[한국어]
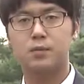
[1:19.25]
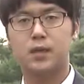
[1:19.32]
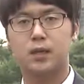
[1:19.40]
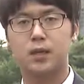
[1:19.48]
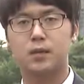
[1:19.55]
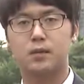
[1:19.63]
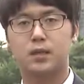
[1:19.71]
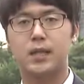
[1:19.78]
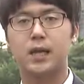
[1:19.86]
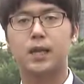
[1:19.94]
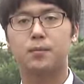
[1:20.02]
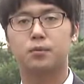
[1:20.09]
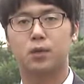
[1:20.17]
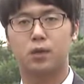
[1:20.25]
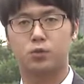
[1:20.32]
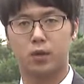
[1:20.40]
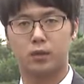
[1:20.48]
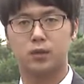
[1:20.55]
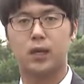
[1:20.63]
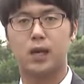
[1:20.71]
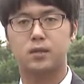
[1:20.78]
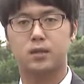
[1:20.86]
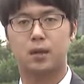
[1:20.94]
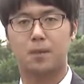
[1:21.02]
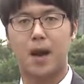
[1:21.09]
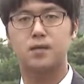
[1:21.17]
검찰은 지난해부터
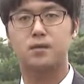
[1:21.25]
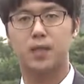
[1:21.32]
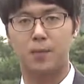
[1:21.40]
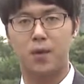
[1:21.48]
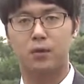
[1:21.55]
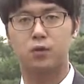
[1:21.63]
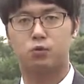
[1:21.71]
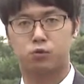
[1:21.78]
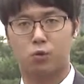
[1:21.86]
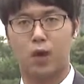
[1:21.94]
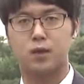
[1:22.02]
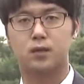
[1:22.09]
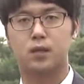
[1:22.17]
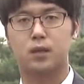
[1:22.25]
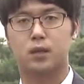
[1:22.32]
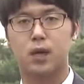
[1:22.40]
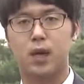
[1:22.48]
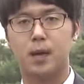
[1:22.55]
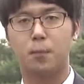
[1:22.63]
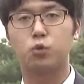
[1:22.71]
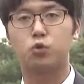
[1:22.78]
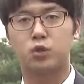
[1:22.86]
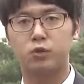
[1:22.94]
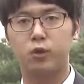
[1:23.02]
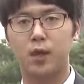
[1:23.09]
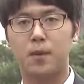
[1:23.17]
최근까지 사십삼 명을 구속하는 등 모두
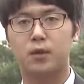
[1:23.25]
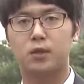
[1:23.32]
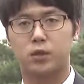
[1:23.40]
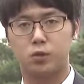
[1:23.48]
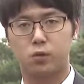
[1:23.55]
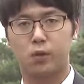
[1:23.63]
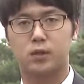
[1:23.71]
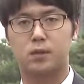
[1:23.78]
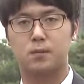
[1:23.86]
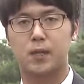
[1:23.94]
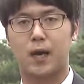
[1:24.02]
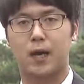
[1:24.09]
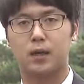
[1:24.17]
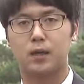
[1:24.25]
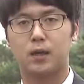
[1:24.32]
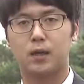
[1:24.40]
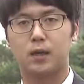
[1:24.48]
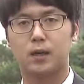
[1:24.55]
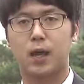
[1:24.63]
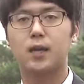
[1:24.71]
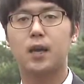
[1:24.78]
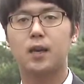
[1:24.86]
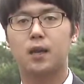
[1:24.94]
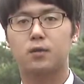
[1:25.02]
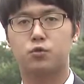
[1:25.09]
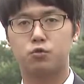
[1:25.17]
오십사 명을 기소했습니다.
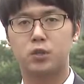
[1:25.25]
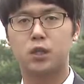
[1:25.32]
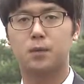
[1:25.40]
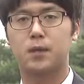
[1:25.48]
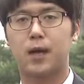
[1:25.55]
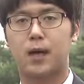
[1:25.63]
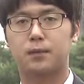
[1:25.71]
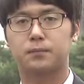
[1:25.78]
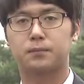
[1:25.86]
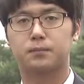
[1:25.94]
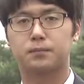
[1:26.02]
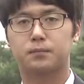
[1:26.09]
케이엔엔 주우진입니다.